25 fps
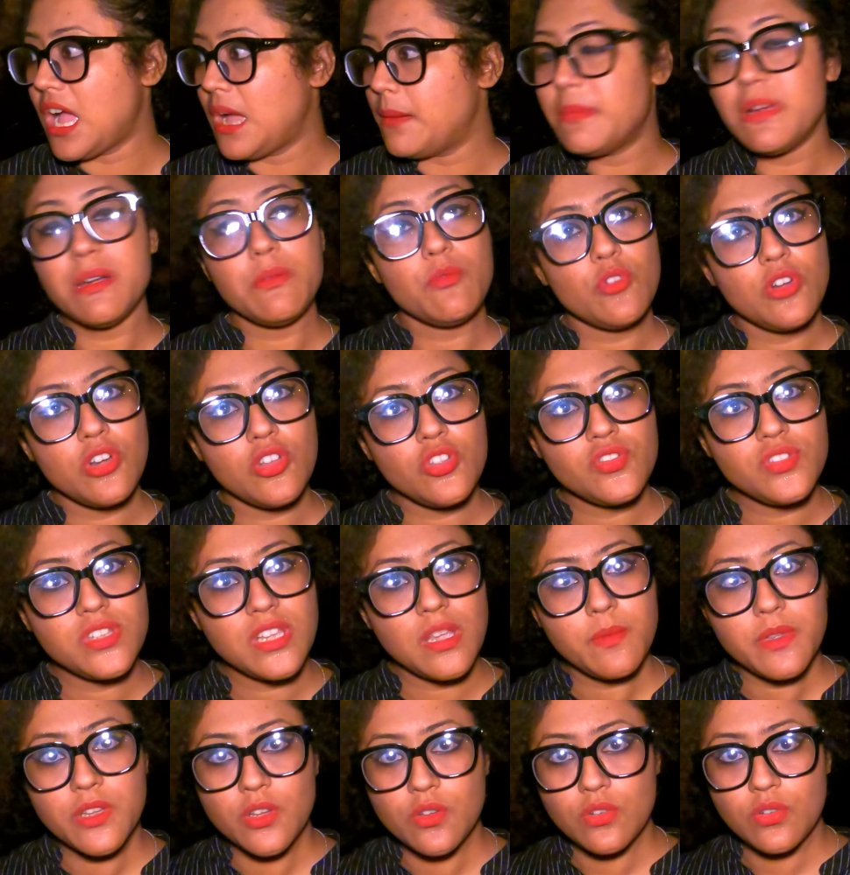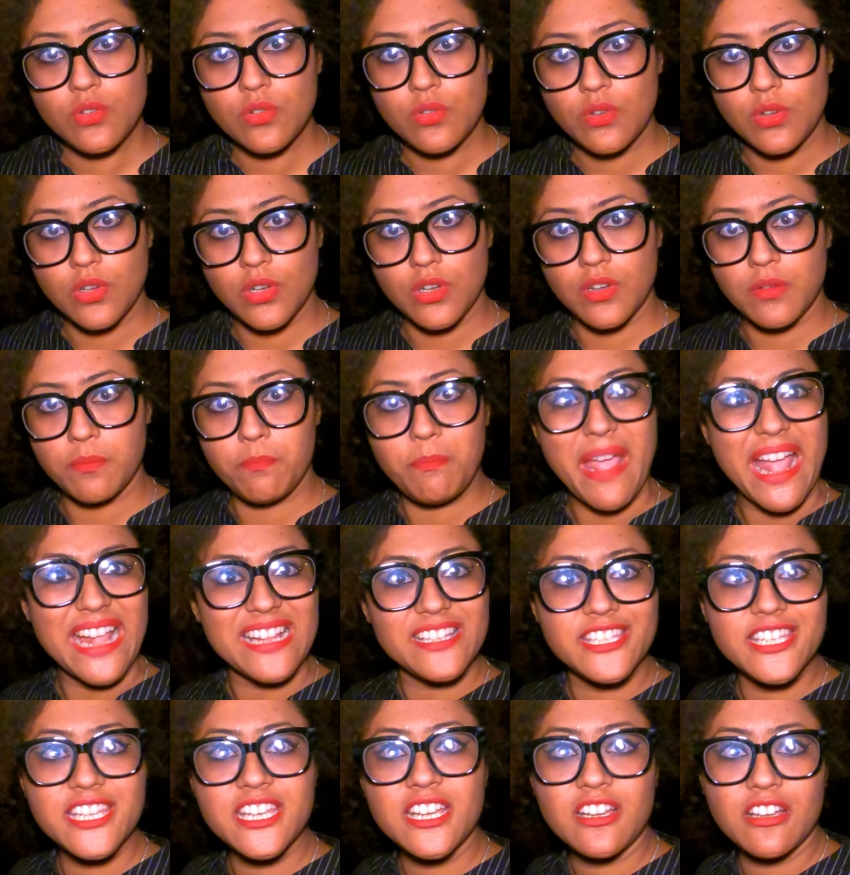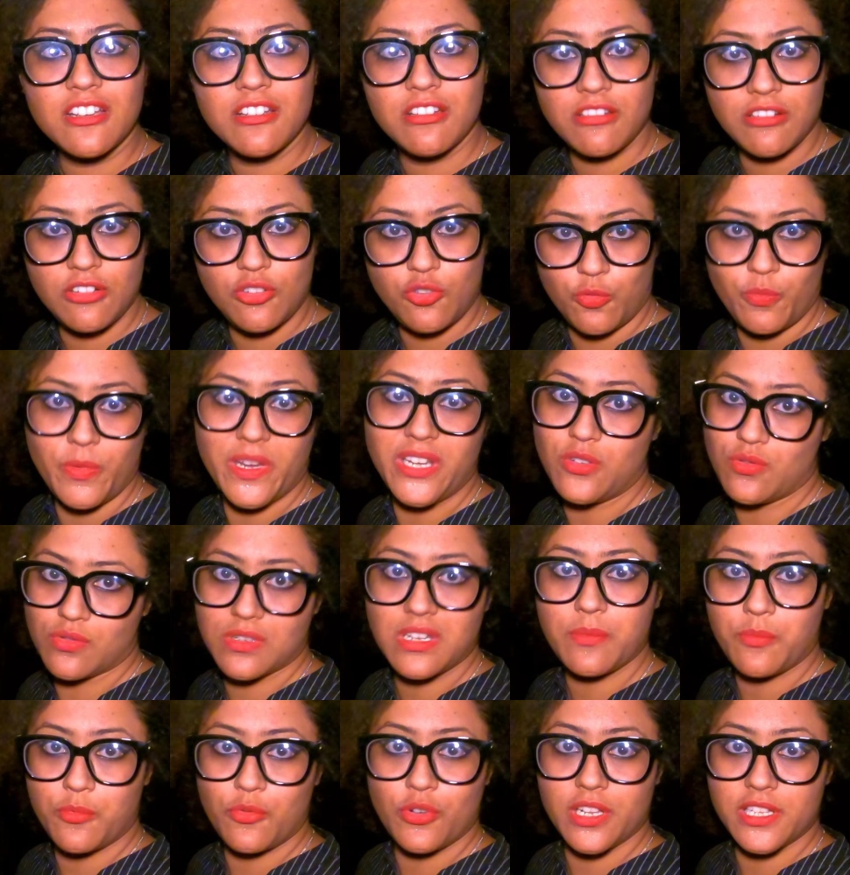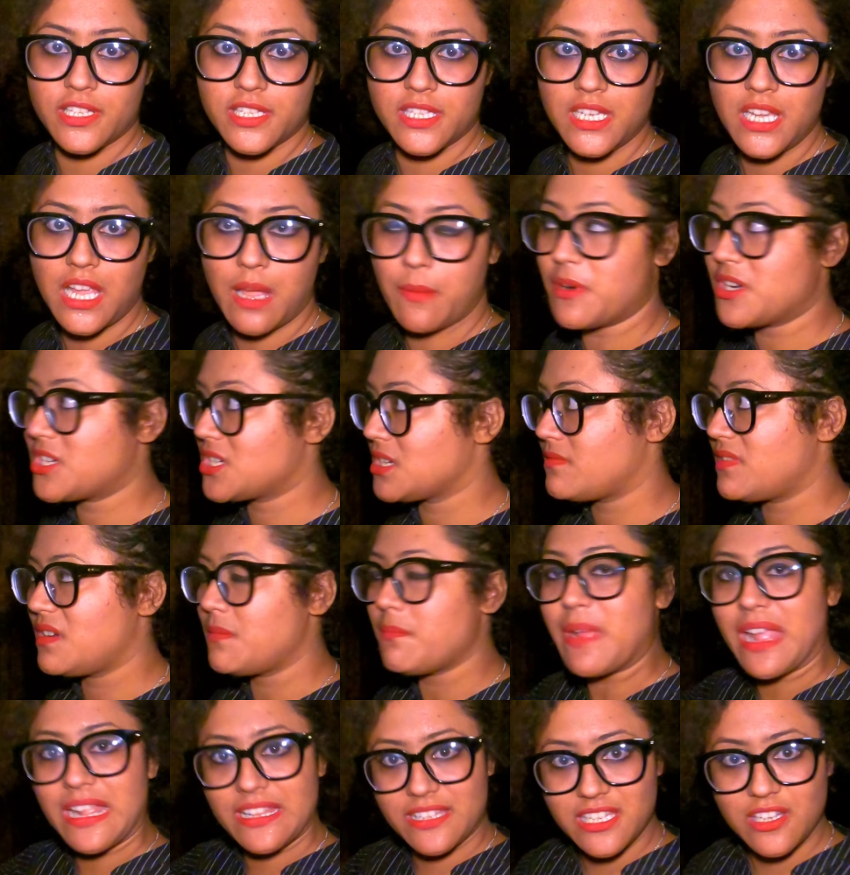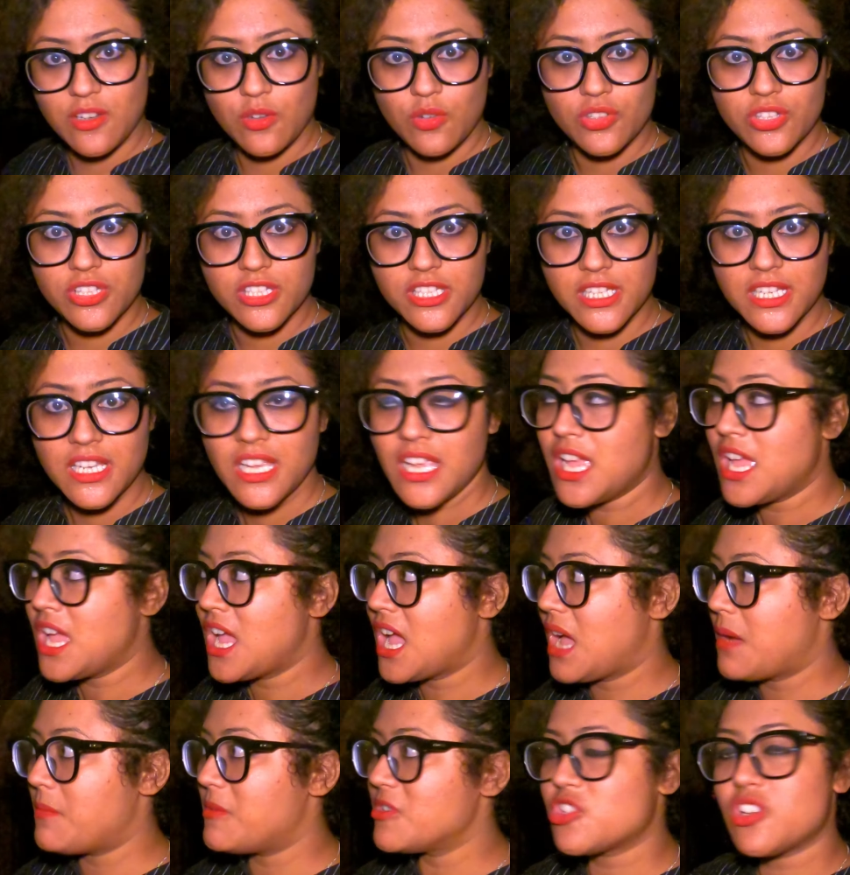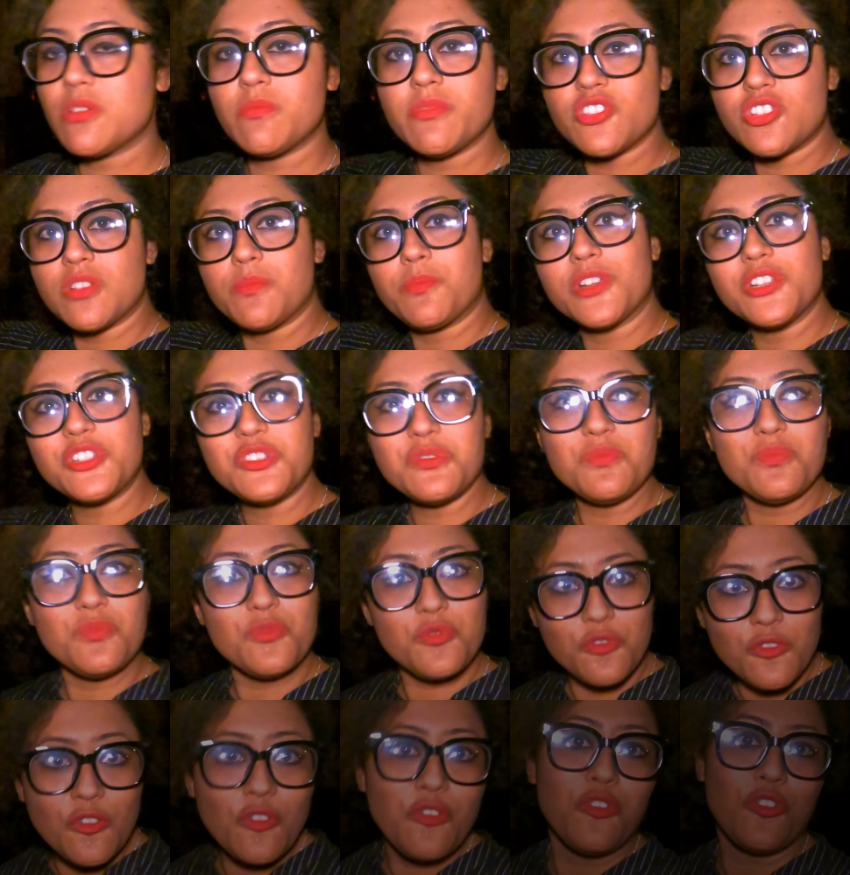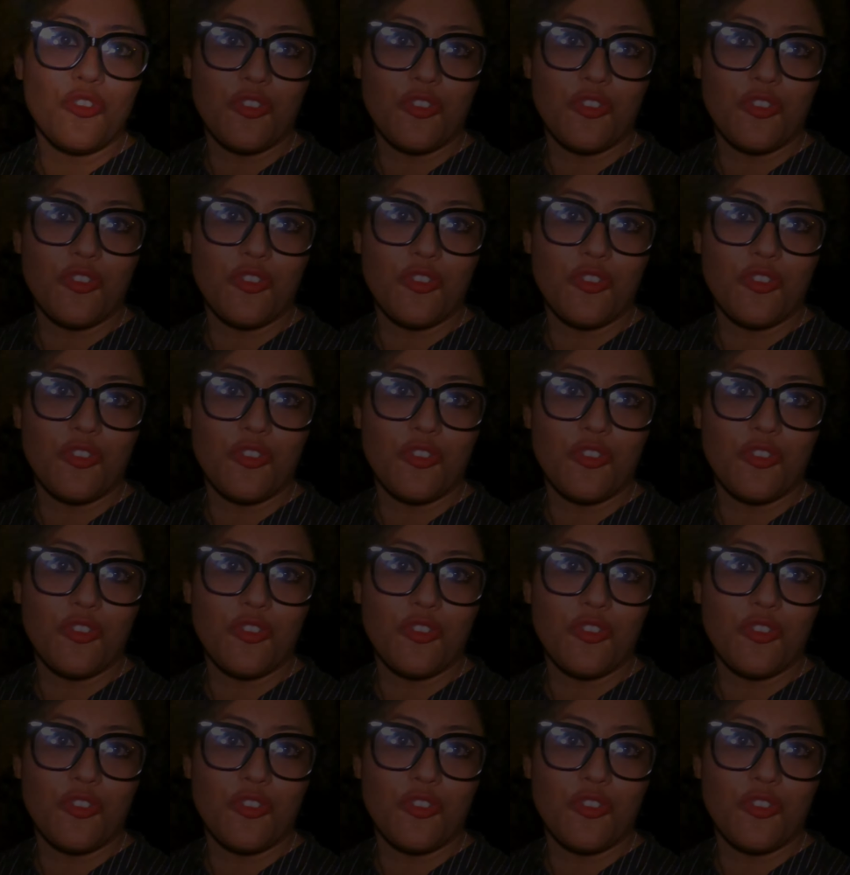আমার মনে হচ্ছে আমি কোনো ম্যাজিক রুমে ঢুকে পড়েছি আমার সামনে ম্যাজিক হচ্ছে আমার সামনে সব কিছু মুভ